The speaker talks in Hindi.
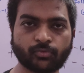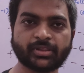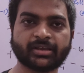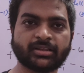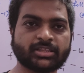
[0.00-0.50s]
वो
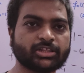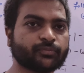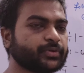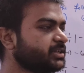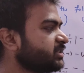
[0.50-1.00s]
देख लेते हैं
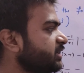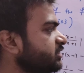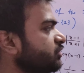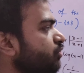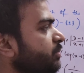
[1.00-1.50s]
तो फिर ये सारी
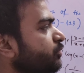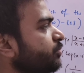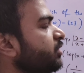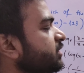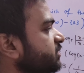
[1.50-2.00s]
चीज़ें तो आपको
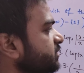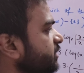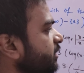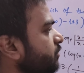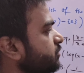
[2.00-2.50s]
बहुत अच्छे से
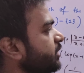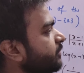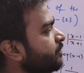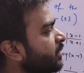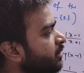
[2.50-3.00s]
क्लियर हो
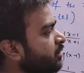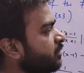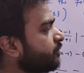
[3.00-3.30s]
जाएंगी